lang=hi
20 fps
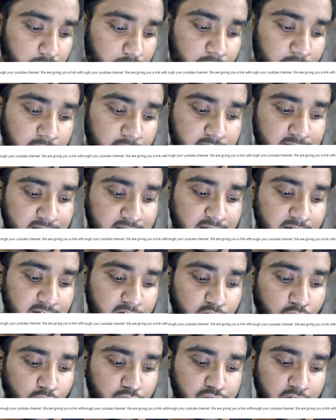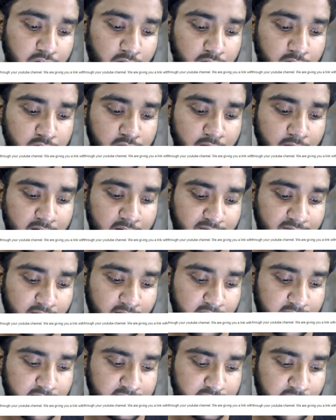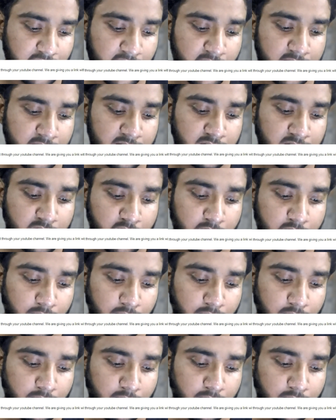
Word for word: वी रिसेंटली लॉन्च आवर न्यू एंटीवायरस एंड